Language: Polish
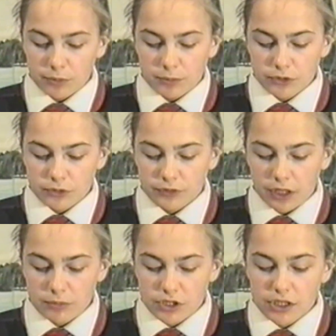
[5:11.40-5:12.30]
W czasie
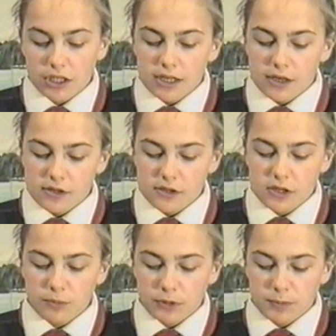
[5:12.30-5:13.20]
pobytu w Niemczech
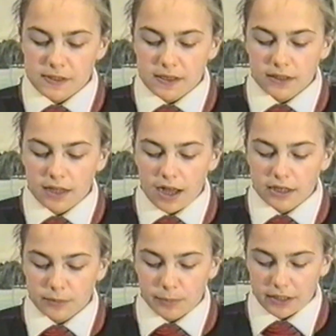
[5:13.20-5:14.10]
został
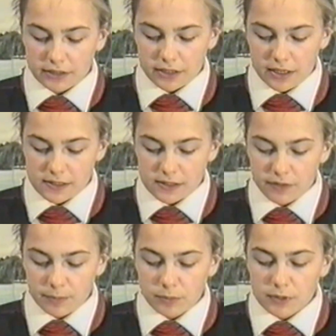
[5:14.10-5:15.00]
podpisany akt
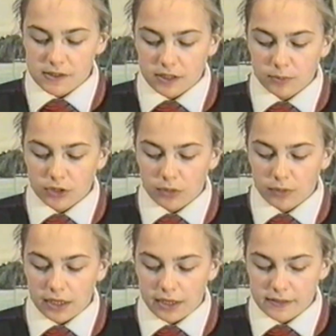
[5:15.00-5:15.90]
partnerstwa
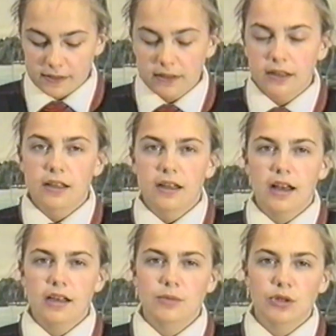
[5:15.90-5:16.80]
pomiędzy gminą
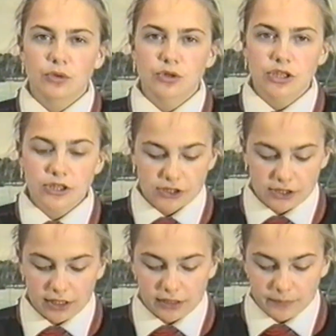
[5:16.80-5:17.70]
Galerzen a
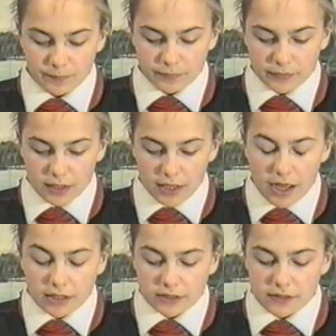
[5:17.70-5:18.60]
gminą Szczecinek.
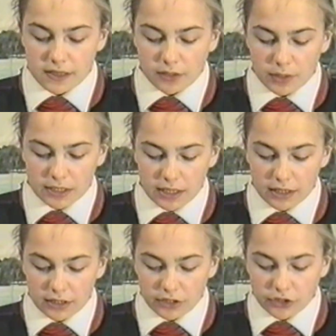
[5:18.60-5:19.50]
Akt
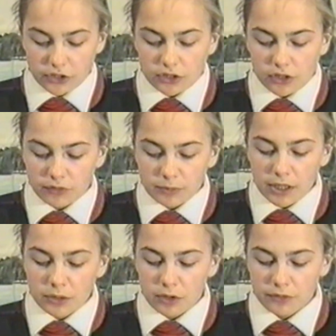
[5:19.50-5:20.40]
zakłada nie
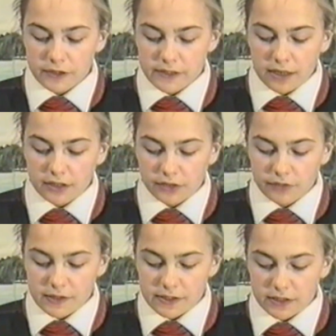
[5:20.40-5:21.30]
tylko wymianę
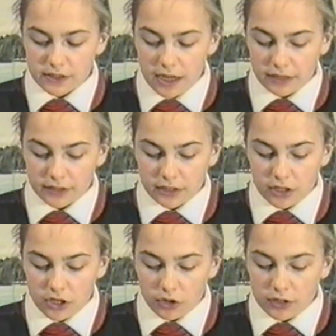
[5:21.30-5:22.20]
oficjalnych wizyt
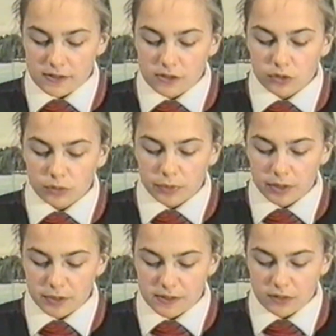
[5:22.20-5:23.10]
radnych
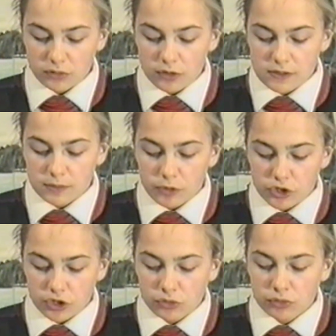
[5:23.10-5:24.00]
oraz grup
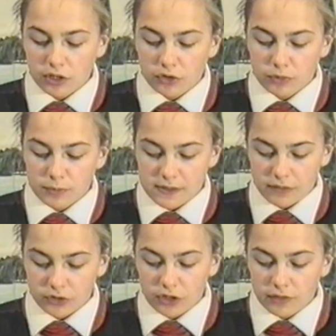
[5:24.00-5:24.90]
reprezentujących poszczególne
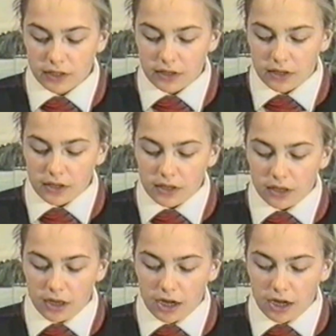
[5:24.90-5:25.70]
grupy zawodowe,